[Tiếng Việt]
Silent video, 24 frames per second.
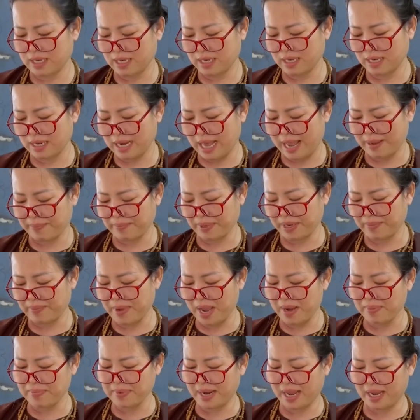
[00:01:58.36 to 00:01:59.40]
làm cái
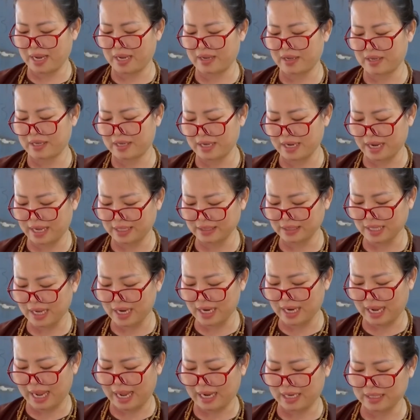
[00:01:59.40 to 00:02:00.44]
bếp này với lại tất
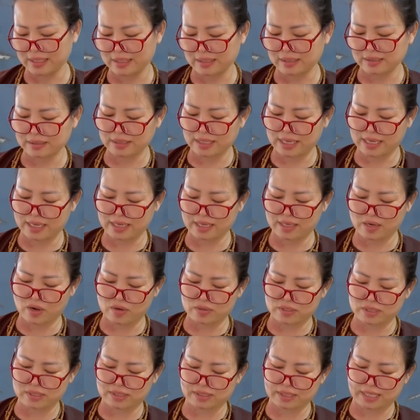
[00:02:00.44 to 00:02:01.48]
cả những cái
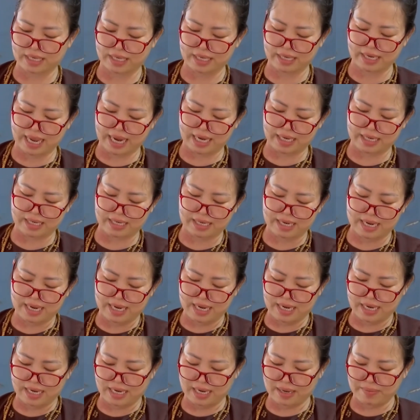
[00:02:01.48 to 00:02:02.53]
con đường thiện lành
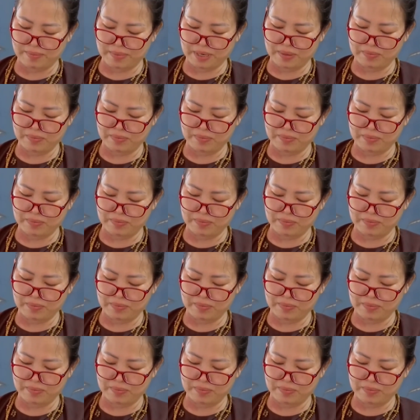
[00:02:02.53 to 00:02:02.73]
là mình